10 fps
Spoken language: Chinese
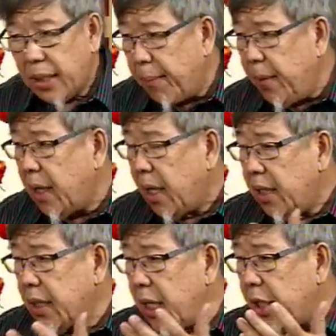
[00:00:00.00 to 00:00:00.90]
他们
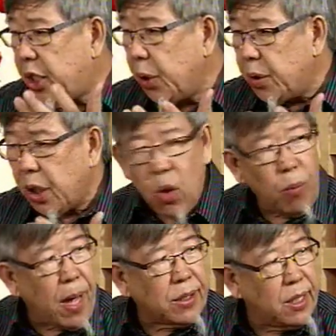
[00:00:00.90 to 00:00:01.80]
剩了九十多
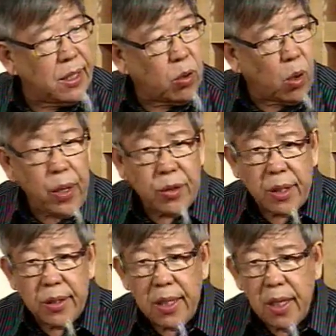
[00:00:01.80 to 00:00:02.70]
八千的国会
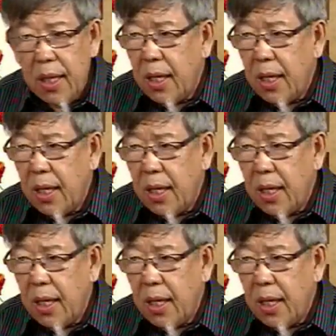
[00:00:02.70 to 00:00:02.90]
选区，